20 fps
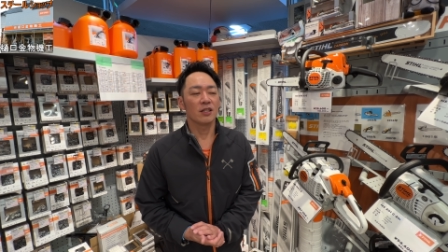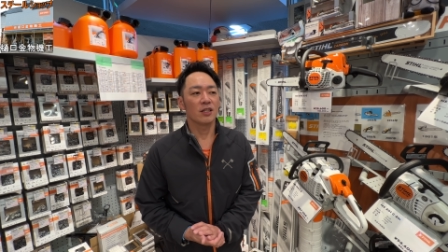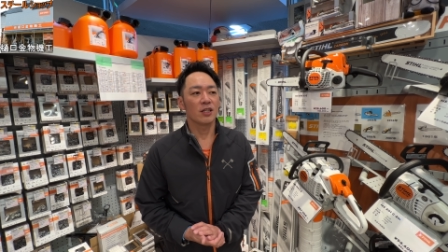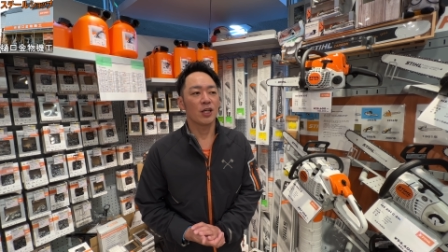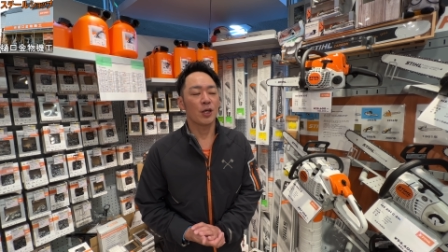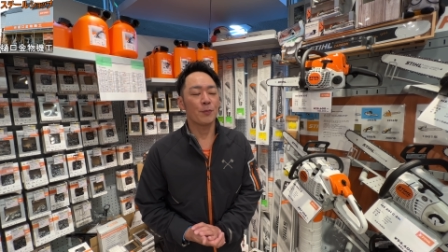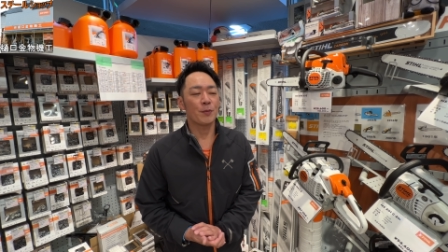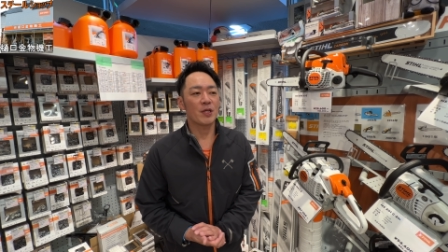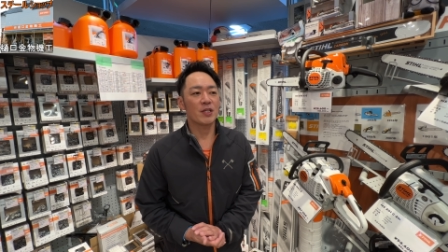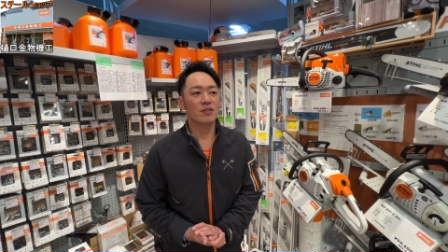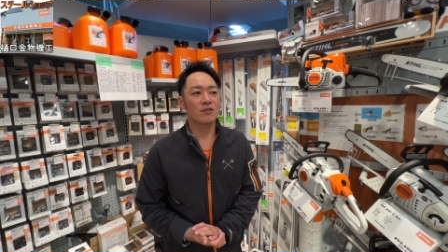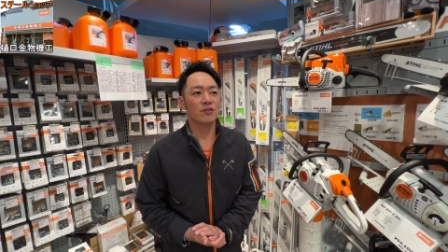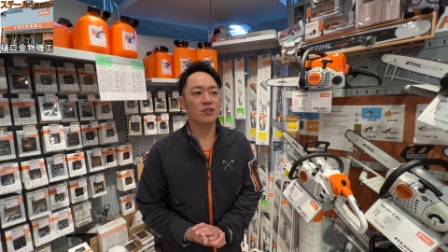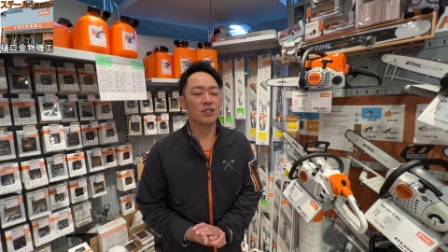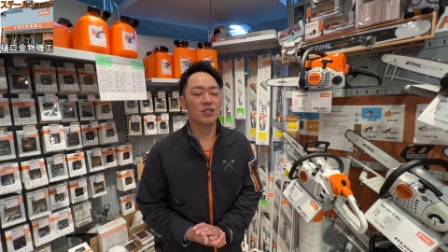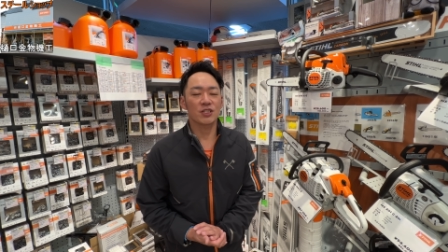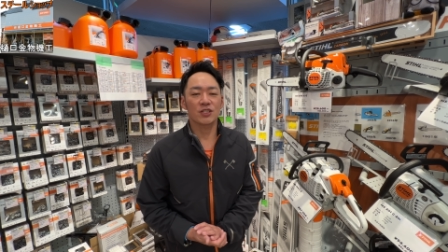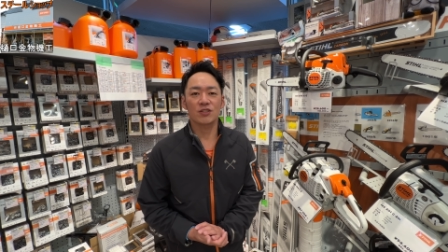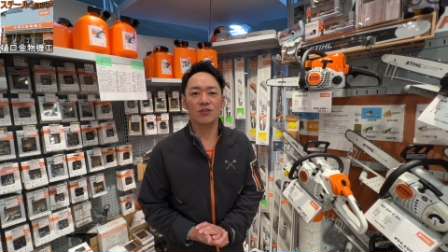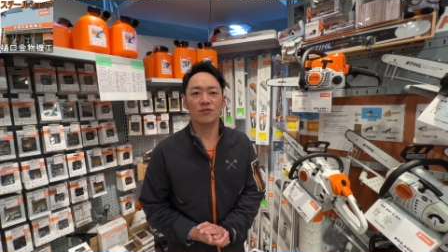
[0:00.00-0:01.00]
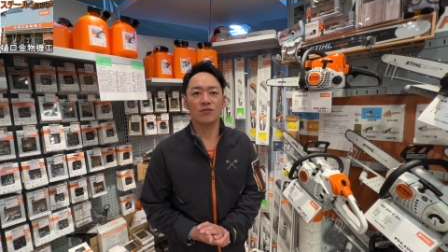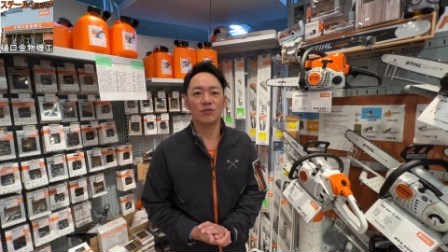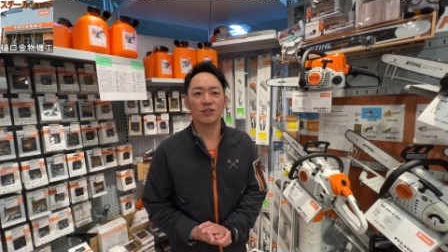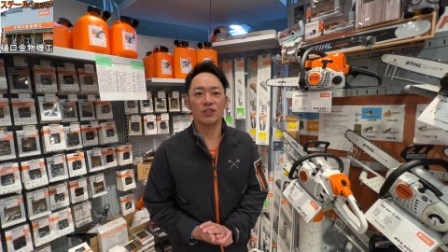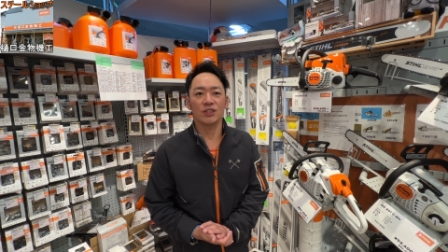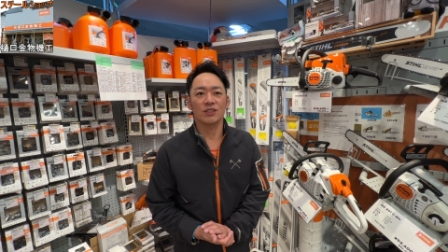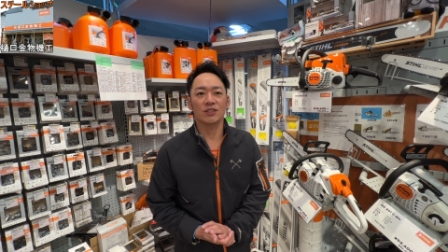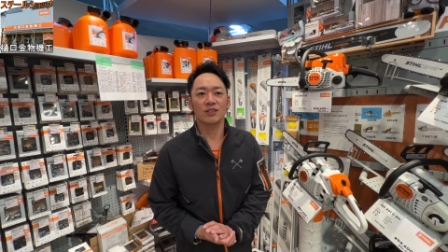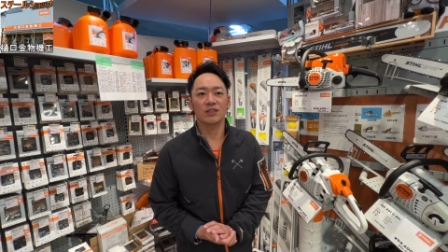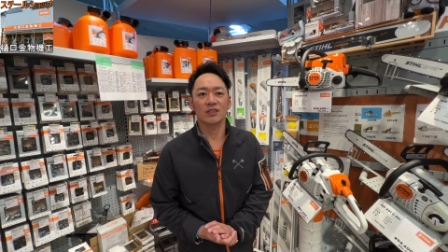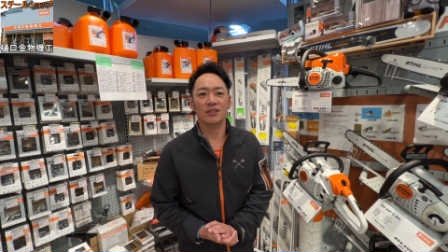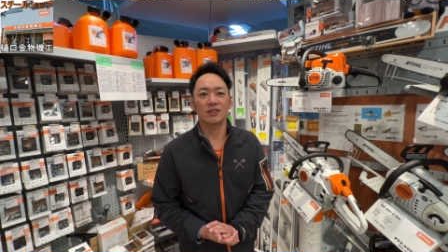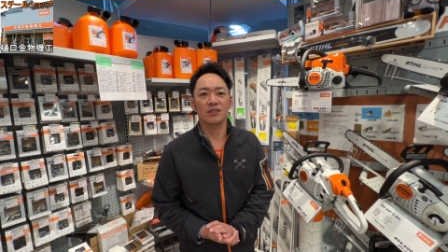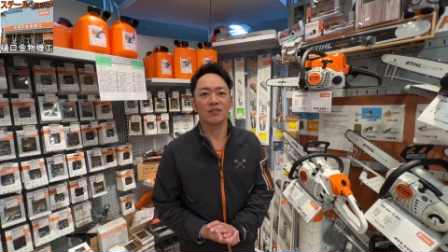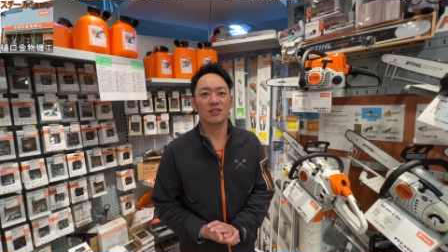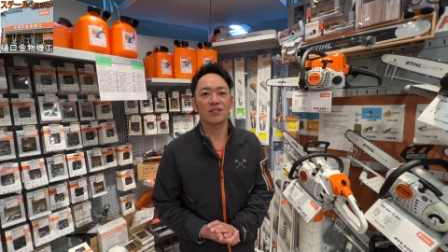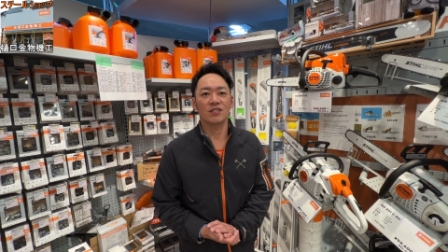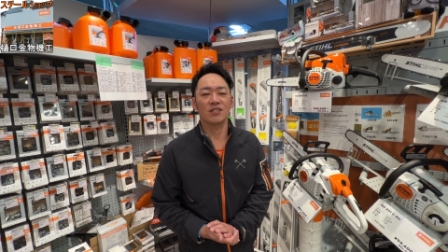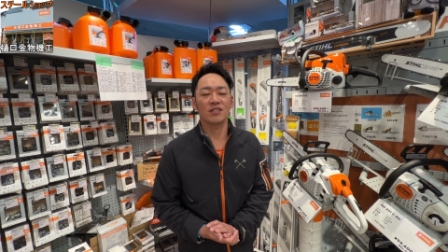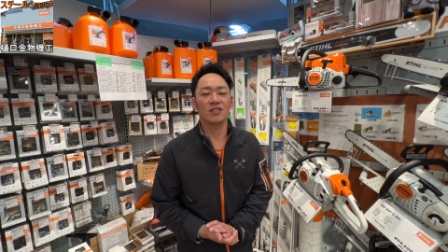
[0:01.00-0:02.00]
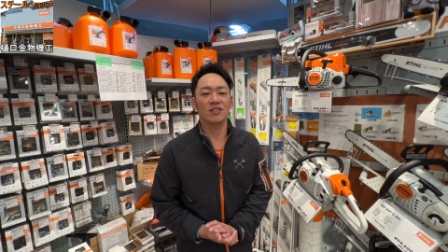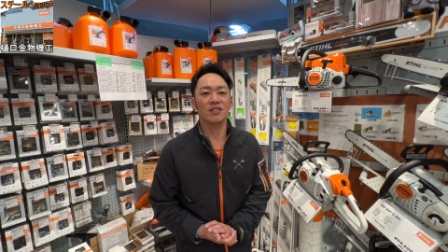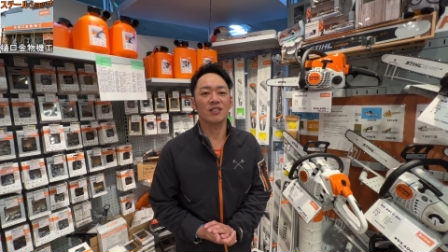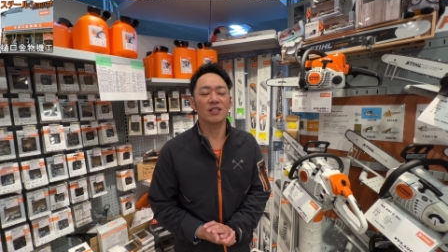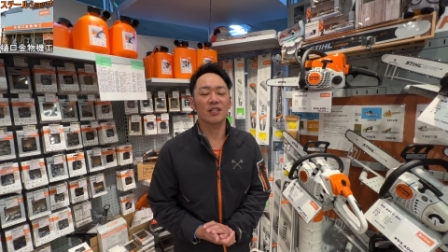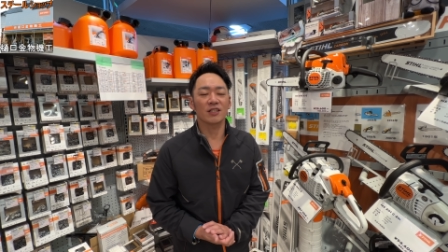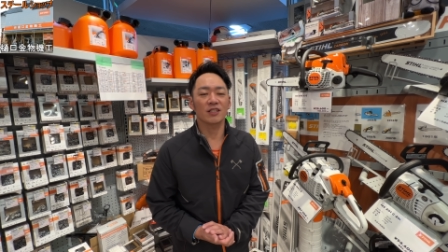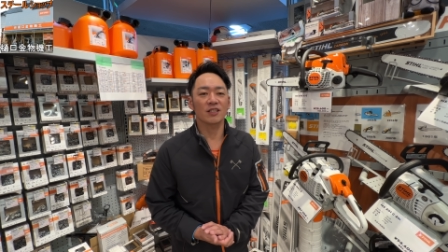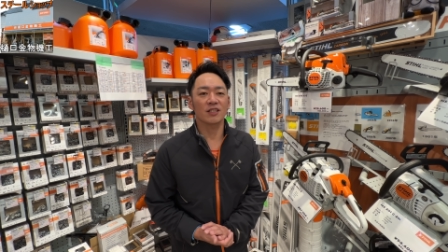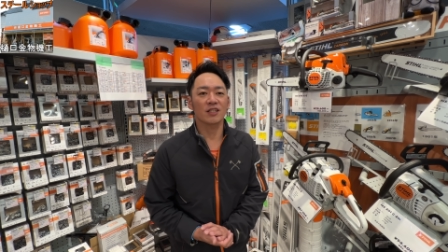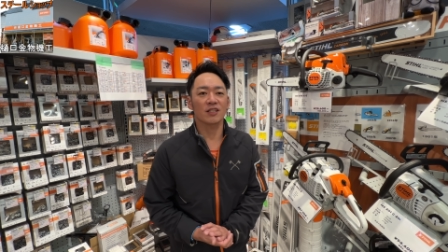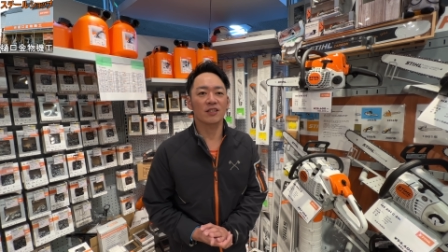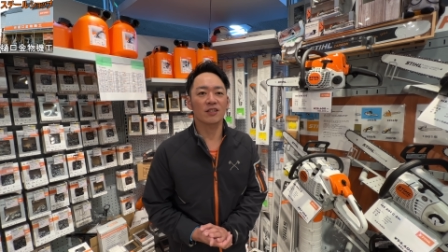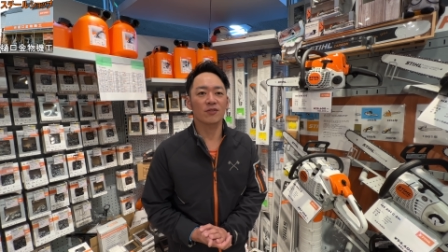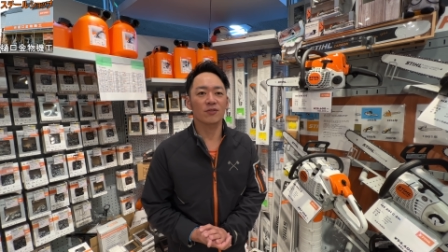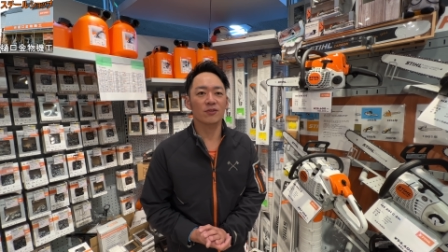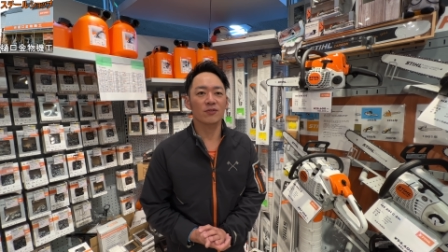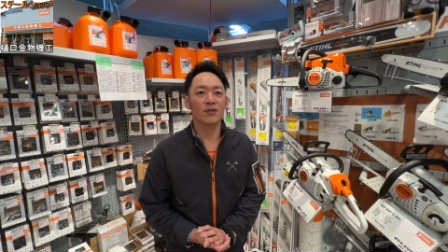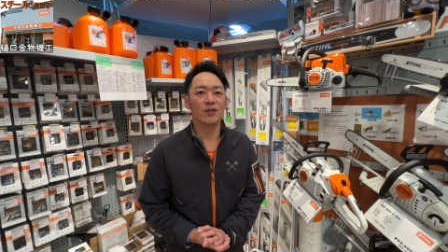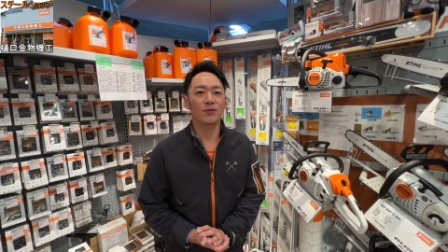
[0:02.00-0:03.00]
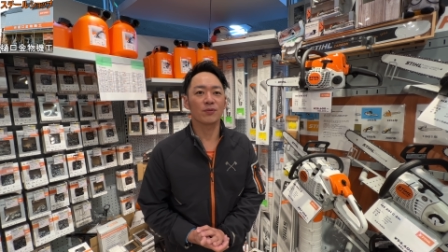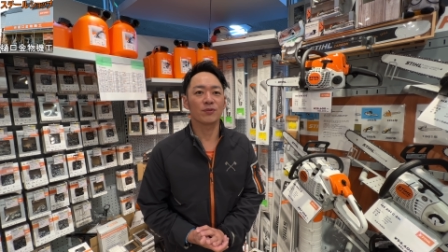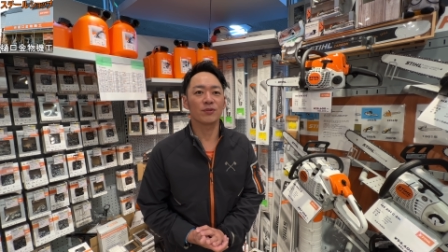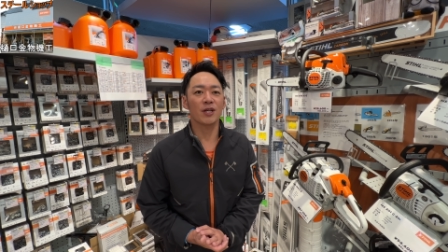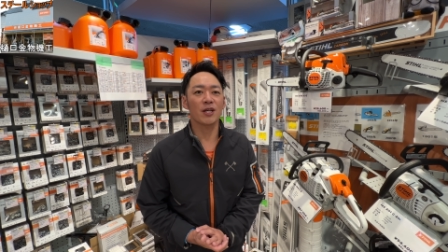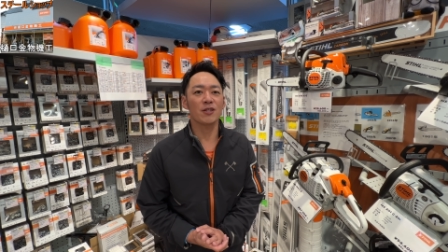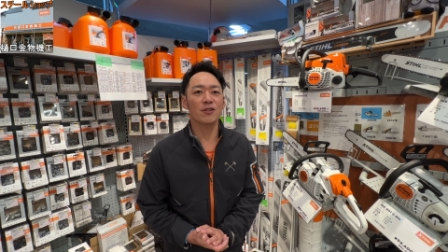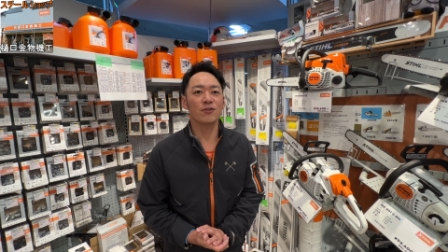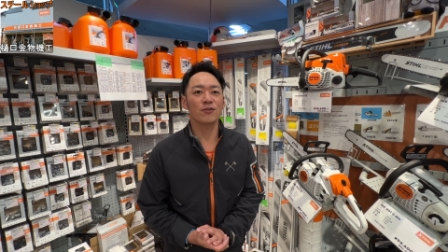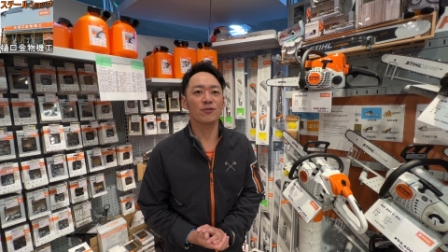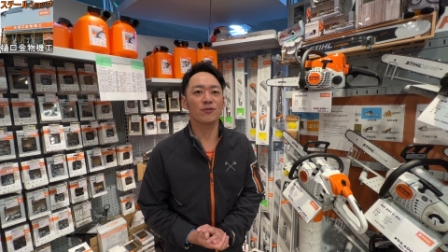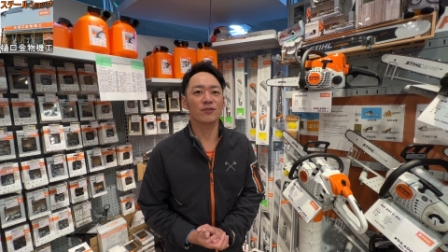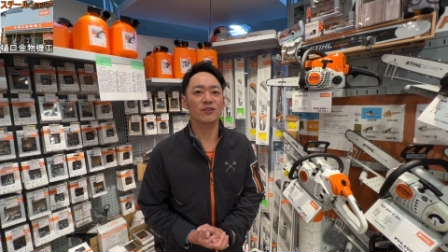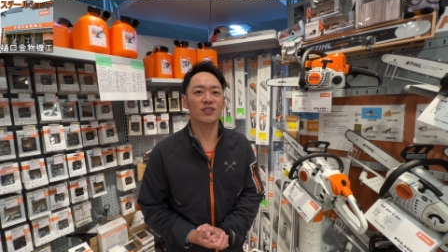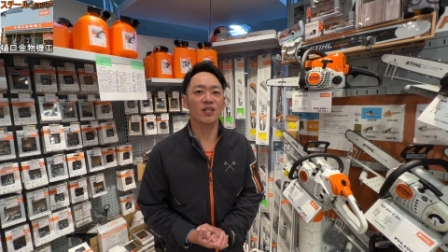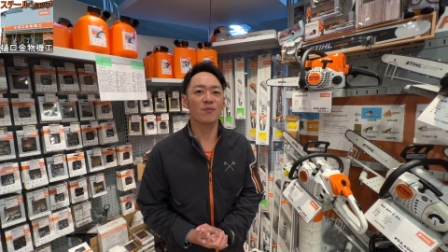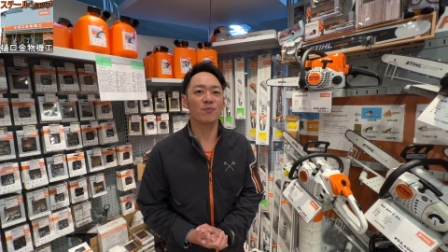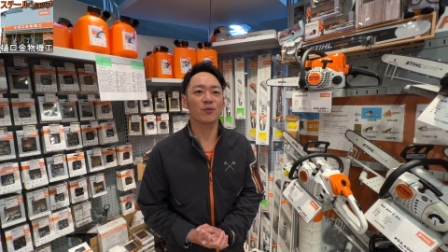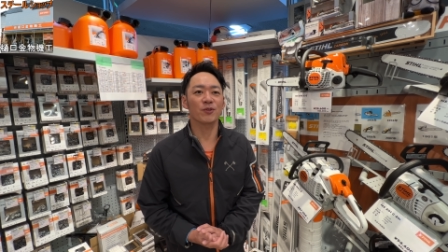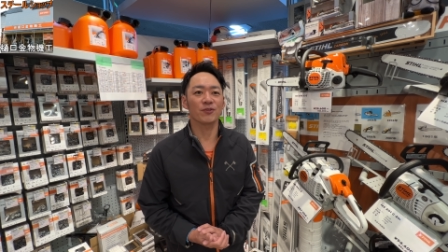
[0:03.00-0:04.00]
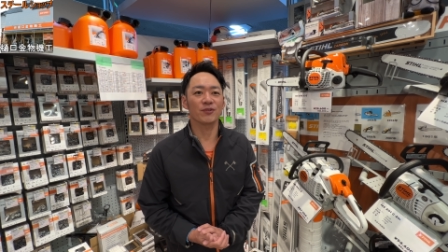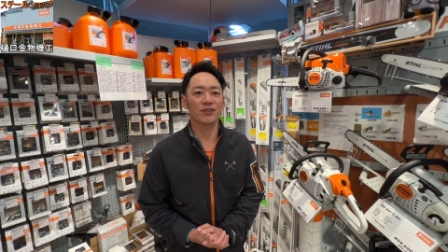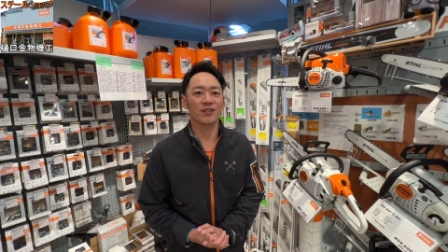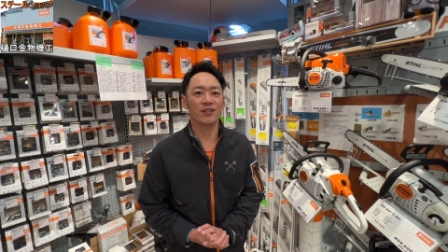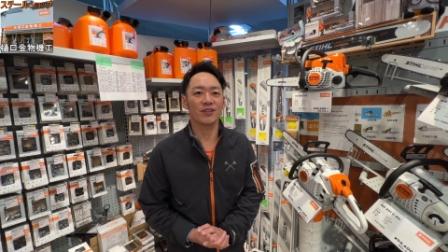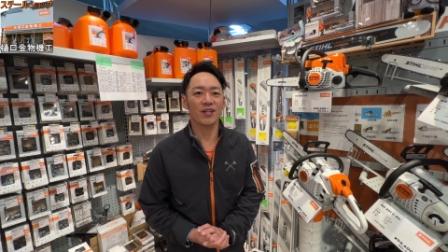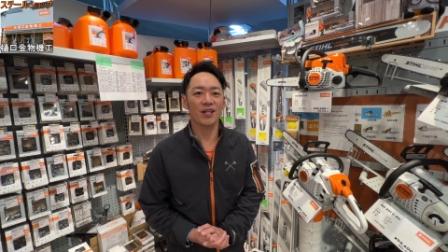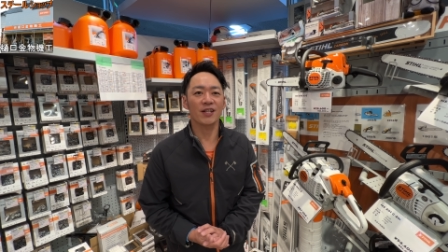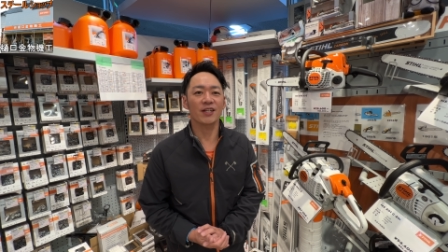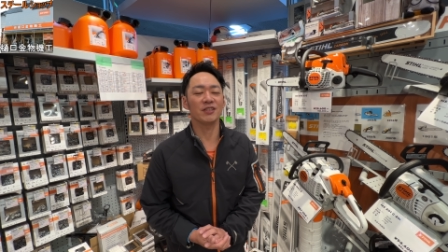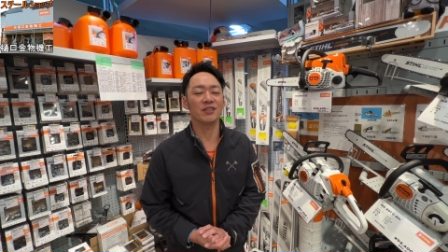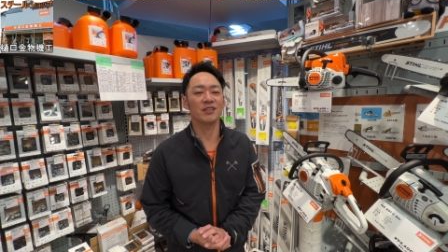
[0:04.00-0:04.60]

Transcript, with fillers: エムエスいちきゅうにシーイー が出てきた時はフライ級のチャンピオンっていうね